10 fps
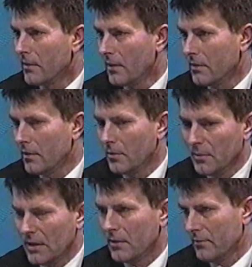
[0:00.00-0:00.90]
Dlatego
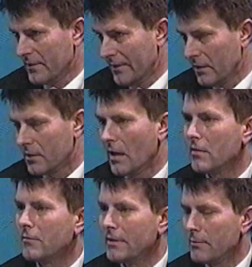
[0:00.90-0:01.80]
my swego
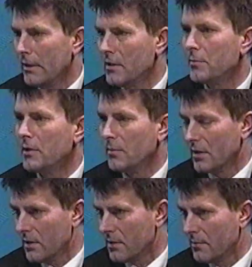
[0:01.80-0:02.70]
czasu wysłaliśmy im
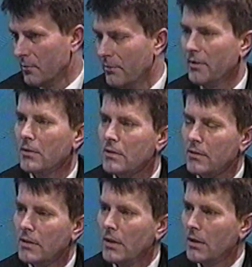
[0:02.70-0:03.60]
list, mówiąc,
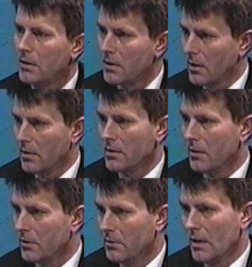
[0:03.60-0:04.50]
że
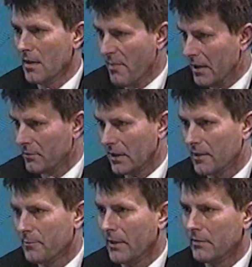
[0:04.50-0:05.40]
jeżeli oni nie mają
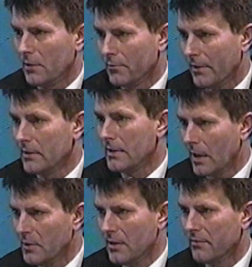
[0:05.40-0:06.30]
takich prawników, ani
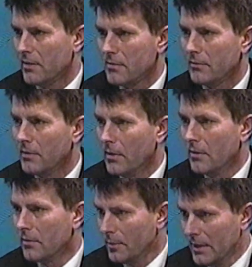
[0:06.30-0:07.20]
sami nie wiedzą,
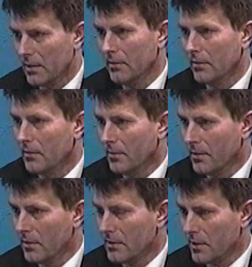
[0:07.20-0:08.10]
to my
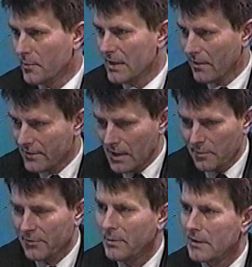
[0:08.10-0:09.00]
jesteśmy
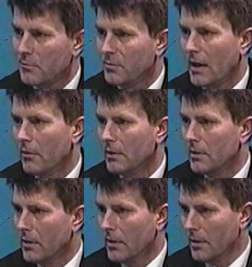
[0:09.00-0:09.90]
znawcami w Bielsku
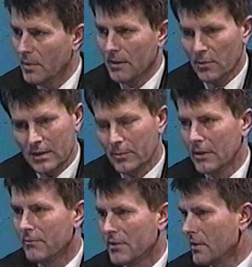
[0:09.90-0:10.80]
Białej i my
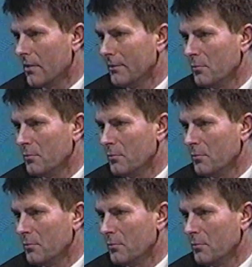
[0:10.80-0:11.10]
możemy im wszystko